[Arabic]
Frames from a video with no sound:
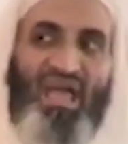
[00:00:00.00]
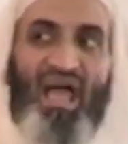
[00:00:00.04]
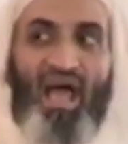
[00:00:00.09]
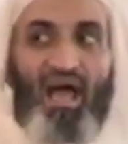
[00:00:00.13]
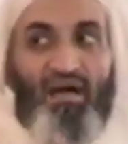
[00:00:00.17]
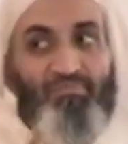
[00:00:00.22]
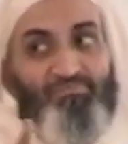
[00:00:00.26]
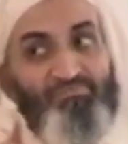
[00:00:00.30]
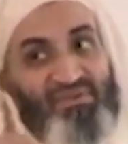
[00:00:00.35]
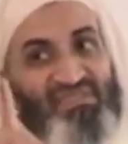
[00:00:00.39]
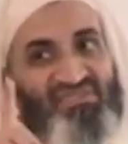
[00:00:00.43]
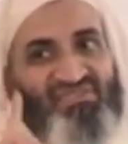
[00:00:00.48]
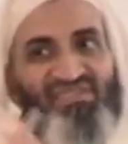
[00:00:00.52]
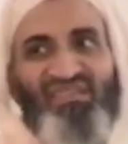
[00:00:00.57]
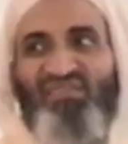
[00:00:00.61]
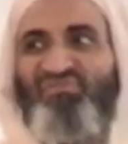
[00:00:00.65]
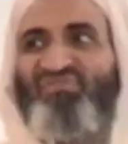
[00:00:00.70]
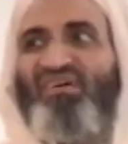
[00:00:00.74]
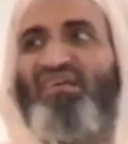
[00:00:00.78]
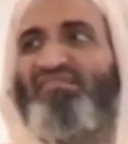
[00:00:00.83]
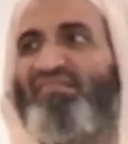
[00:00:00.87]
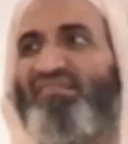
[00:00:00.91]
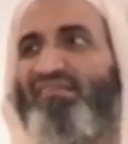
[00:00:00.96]
باحب
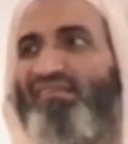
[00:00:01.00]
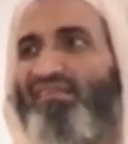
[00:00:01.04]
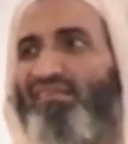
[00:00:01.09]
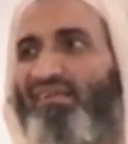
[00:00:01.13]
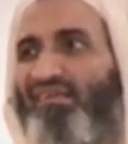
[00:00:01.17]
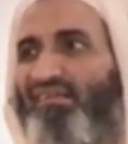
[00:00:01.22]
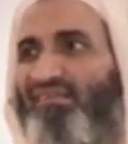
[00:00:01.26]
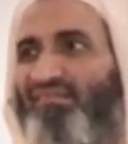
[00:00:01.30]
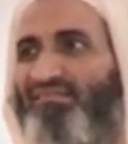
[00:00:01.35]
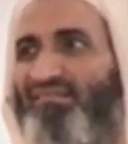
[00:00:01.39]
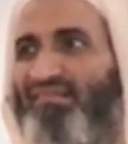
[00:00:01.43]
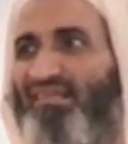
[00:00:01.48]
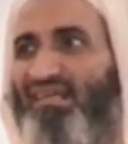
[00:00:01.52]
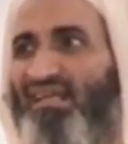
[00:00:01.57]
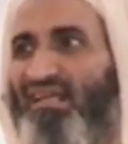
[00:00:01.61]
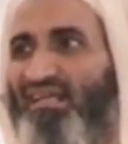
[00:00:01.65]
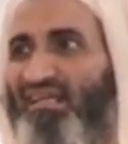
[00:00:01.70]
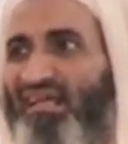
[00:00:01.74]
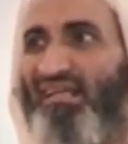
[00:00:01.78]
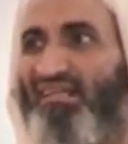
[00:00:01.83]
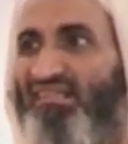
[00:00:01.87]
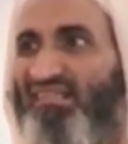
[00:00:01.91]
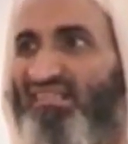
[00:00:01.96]
الصفات اليه
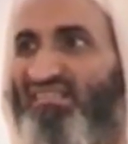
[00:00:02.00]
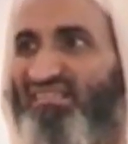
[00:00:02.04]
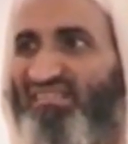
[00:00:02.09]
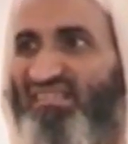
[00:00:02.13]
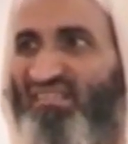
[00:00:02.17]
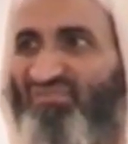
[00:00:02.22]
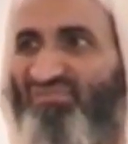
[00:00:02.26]
يعني ديك